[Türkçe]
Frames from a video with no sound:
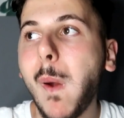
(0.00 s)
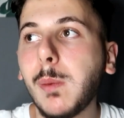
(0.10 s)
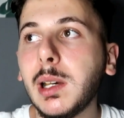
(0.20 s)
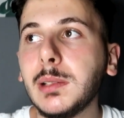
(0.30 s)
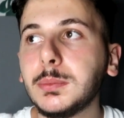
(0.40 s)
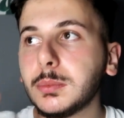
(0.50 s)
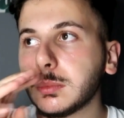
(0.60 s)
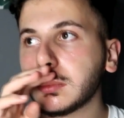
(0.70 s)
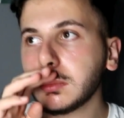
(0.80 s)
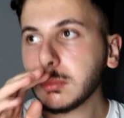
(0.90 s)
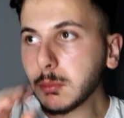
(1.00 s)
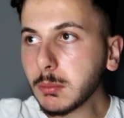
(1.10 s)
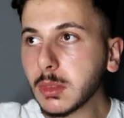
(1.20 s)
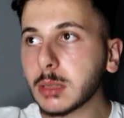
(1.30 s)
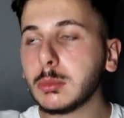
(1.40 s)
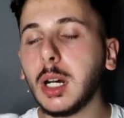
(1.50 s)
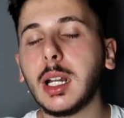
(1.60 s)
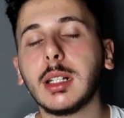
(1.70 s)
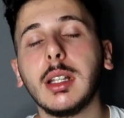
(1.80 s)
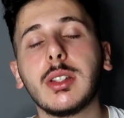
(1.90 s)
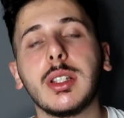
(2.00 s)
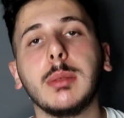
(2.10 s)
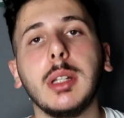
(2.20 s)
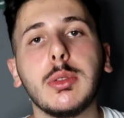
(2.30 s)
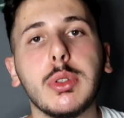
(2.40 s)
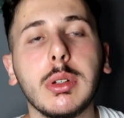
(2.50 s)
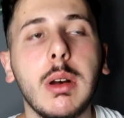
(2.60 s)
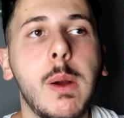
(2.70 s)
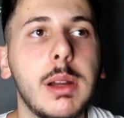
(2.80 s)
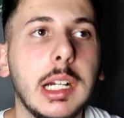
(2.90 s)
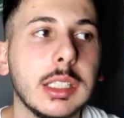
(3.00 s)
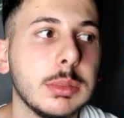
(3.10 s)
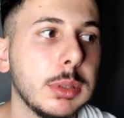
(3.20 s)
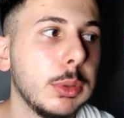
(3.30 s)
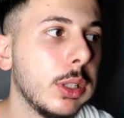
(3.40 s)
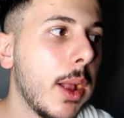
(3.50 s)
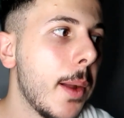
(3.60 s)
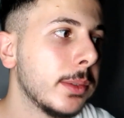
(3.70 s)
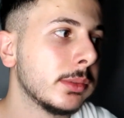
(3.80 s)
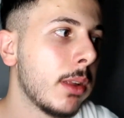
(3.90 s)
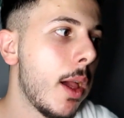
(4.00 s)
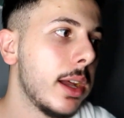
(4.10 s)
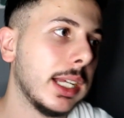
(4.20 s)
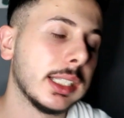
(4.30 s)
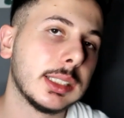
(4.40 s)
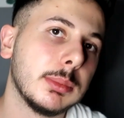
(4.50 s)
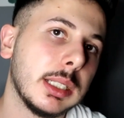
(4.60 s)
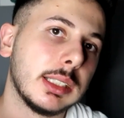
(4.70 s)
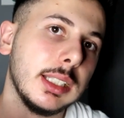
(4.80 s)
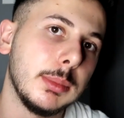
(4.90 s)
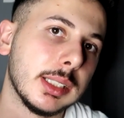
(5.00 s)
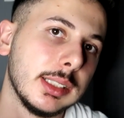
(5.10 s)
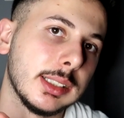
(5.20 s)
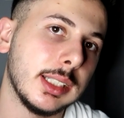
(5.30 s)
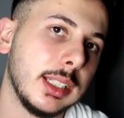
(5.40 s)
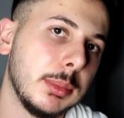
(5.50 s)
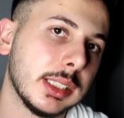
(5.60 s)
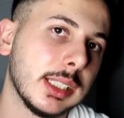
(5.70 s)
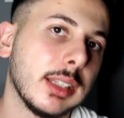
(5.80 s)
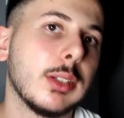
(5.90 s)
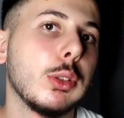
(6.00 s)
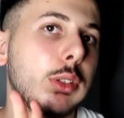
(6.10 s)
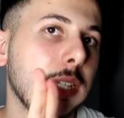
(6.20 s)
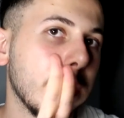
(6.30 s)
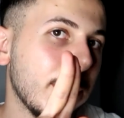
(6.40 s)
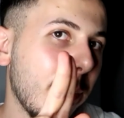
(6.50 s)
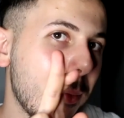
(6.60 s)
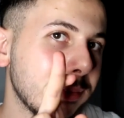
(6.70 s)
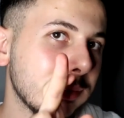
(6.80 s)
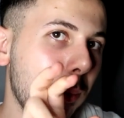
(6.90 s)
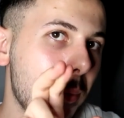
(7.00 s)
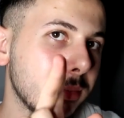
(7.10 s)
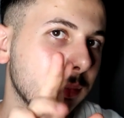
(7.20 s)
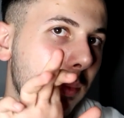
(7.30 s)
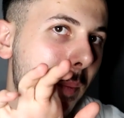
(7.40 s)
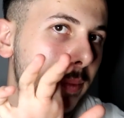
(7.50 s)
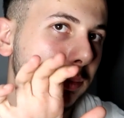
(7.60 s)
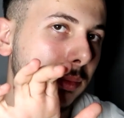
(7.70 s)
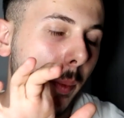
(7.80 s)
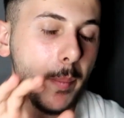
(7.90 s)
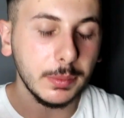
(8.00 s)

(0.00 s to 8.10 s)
Ama arkadaşlarımdan çok hayatımda böyle hayatıma girmesini istediğim insanlar olur yani böyle hmm.